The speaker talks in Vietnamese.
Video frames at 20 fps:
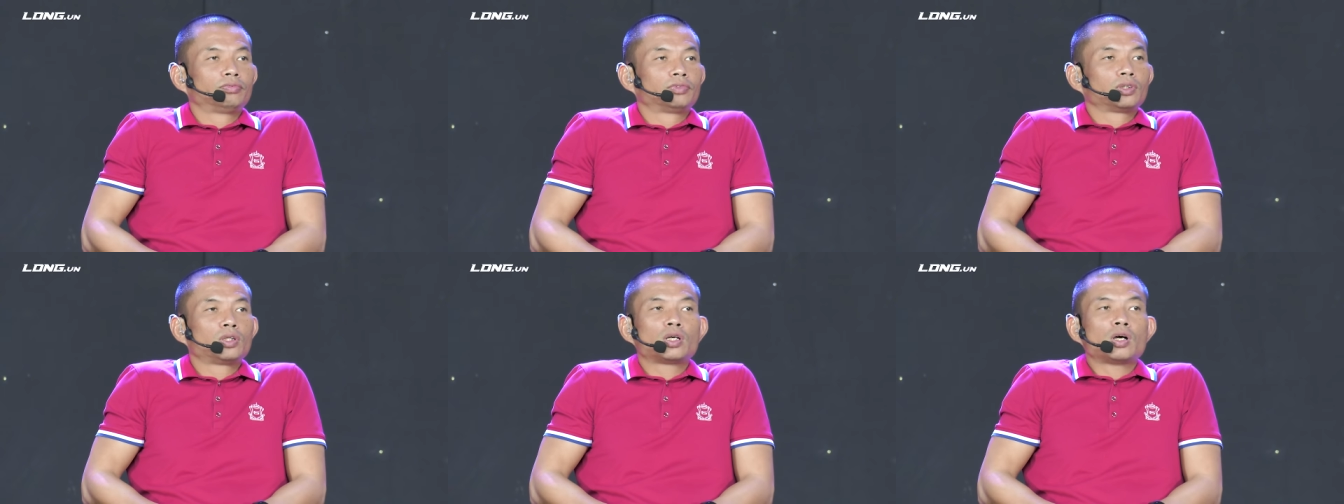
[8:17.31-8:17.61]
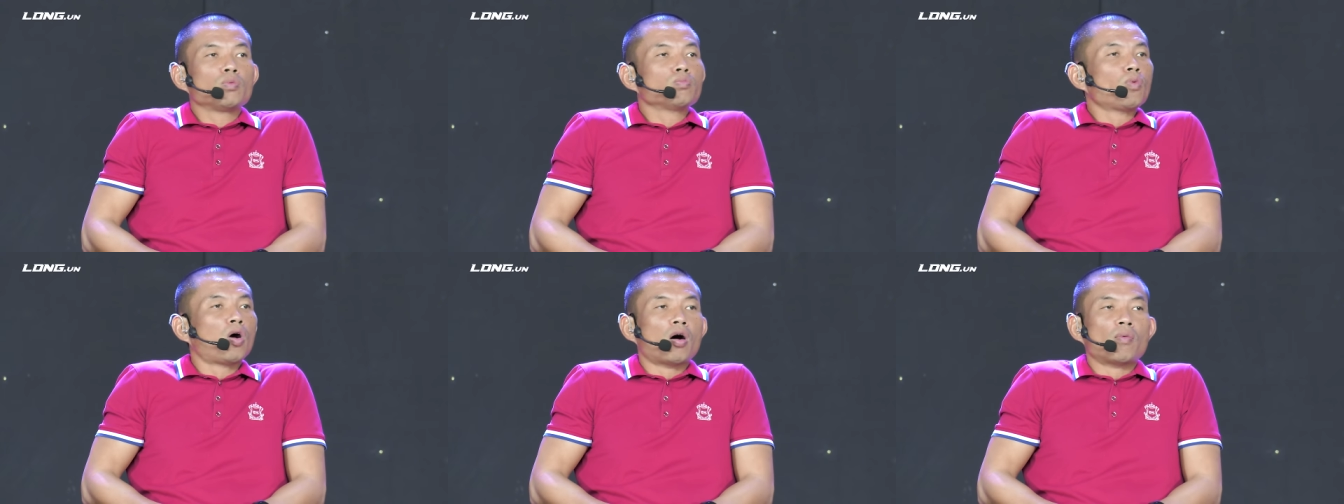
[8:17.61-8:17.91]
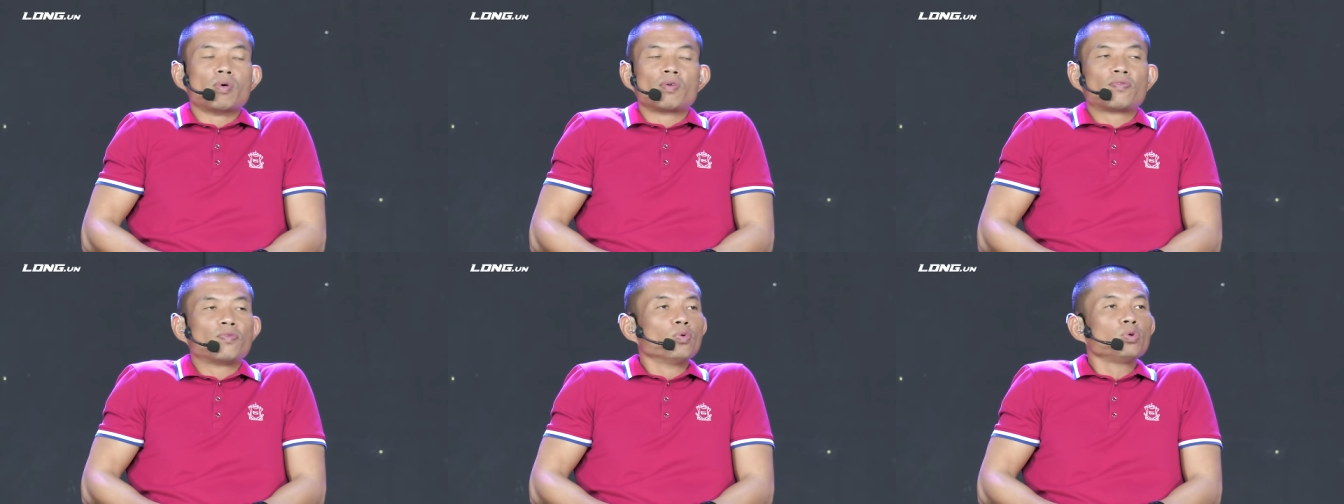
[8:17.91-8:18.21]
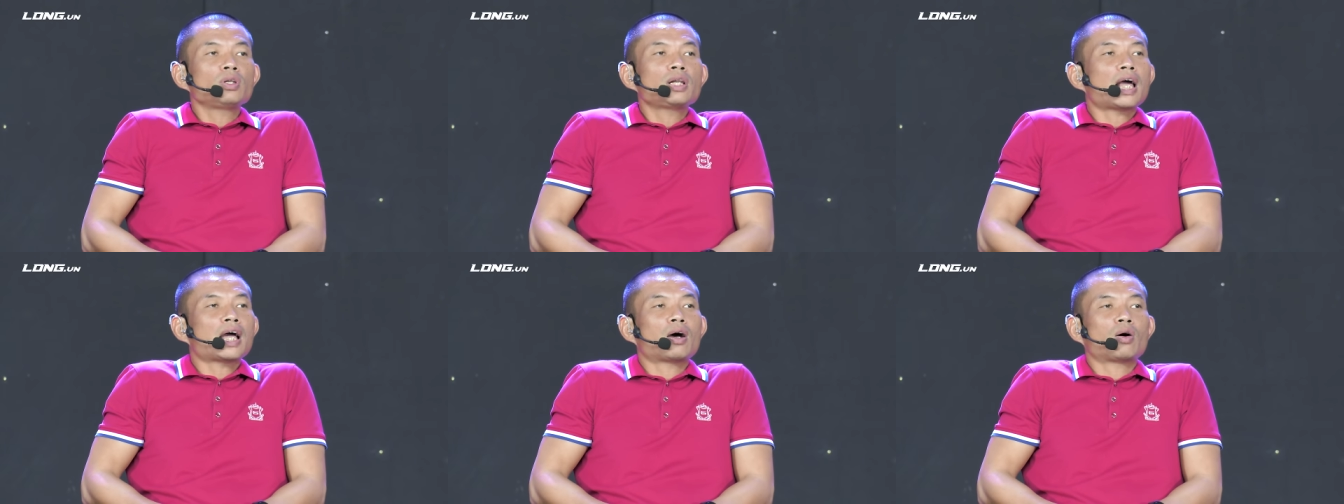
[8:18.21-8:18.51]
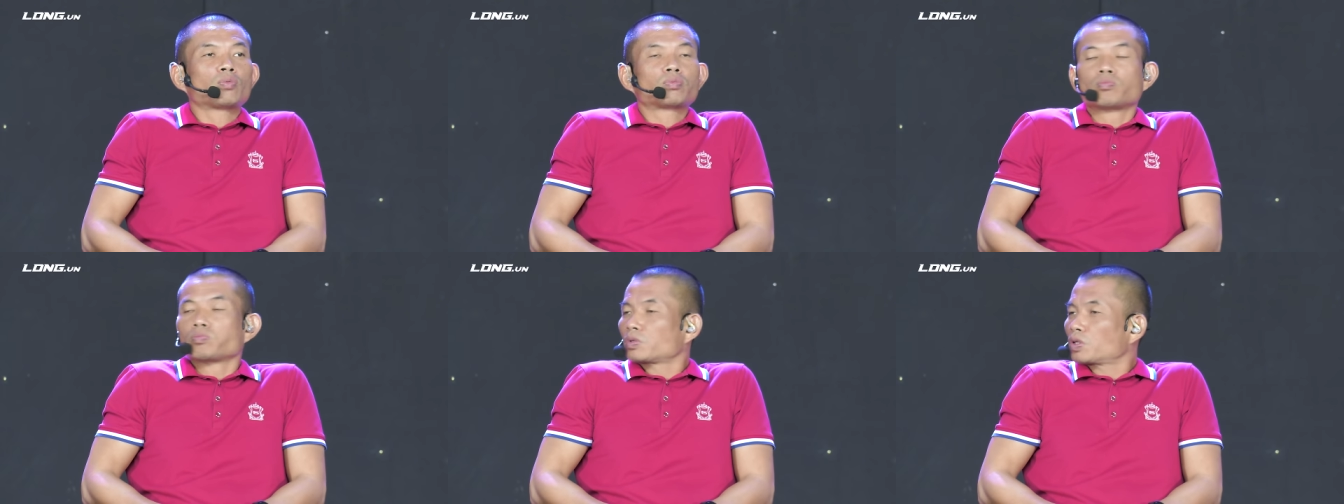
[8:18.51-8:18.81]
tôi không bỏ một phút nào
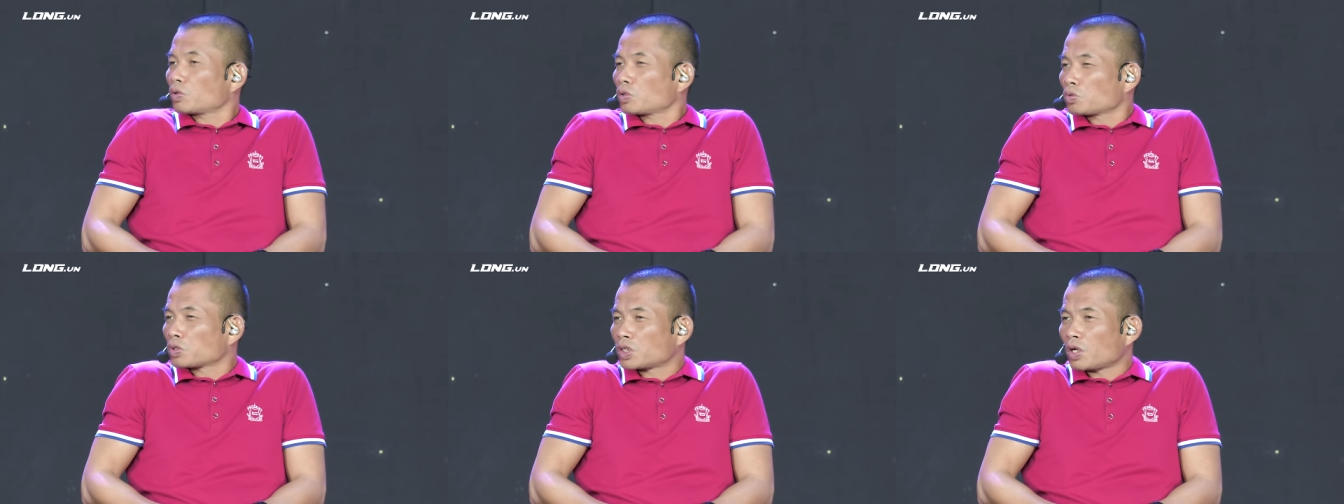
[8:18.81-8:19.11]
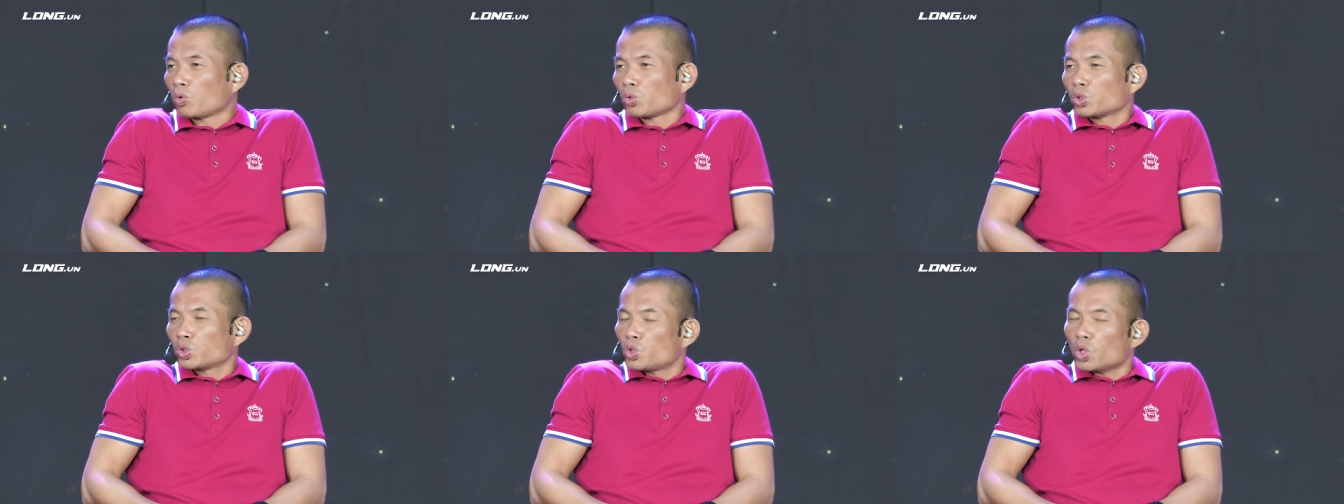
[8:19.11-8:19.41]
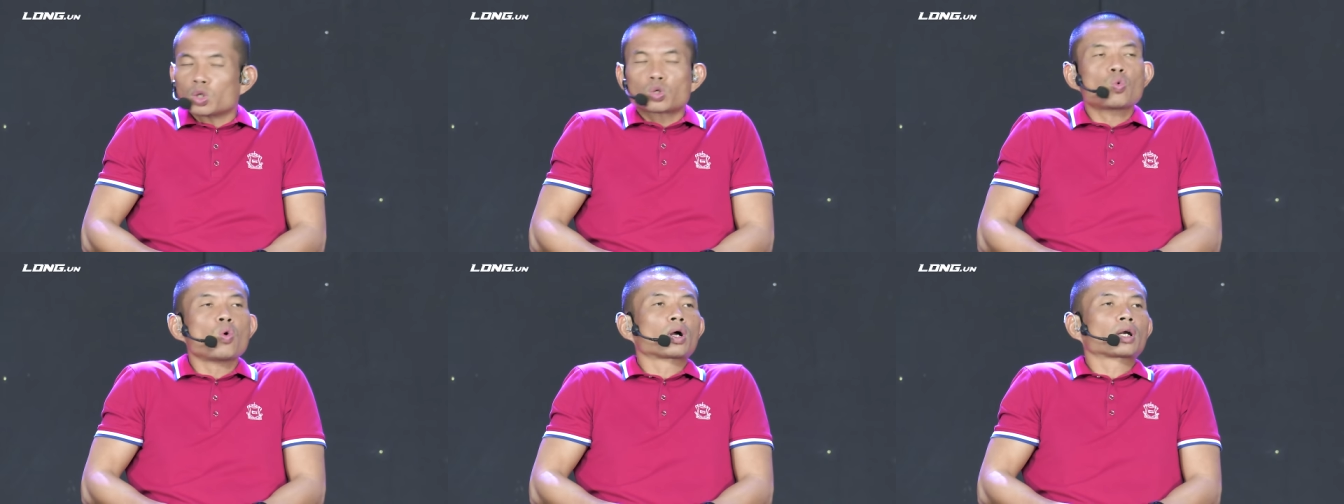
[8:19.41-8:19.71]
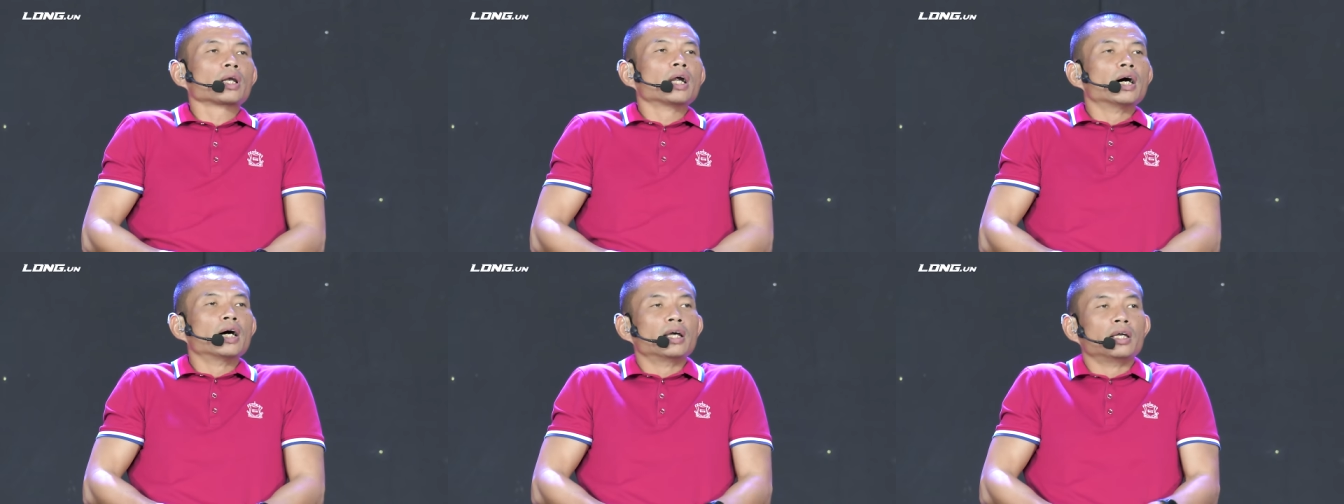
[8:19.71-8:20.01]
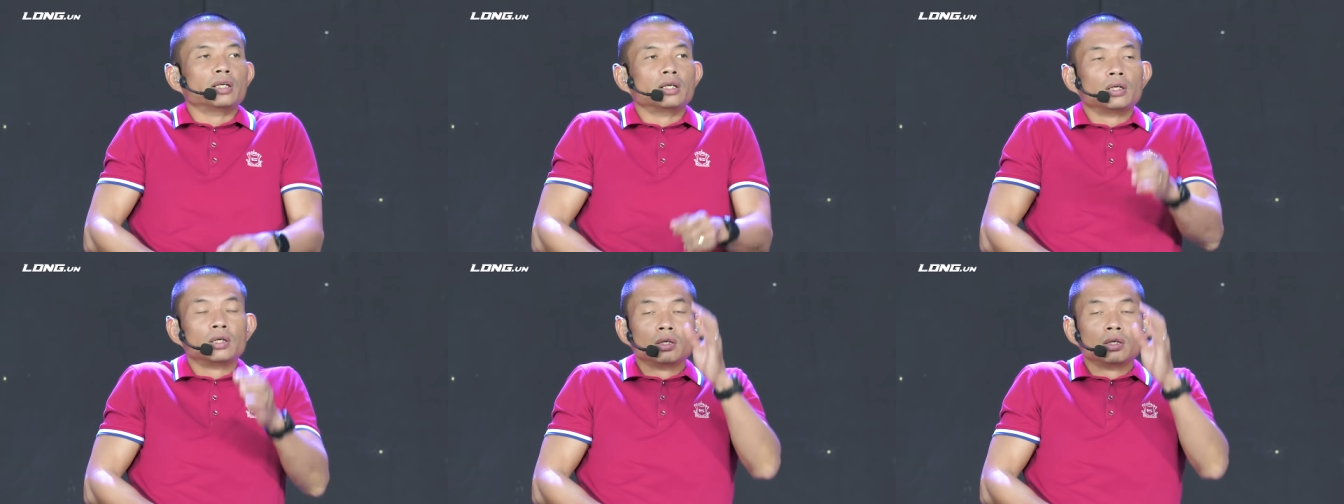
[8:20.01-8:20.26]
trong, trong suốt cuộc đời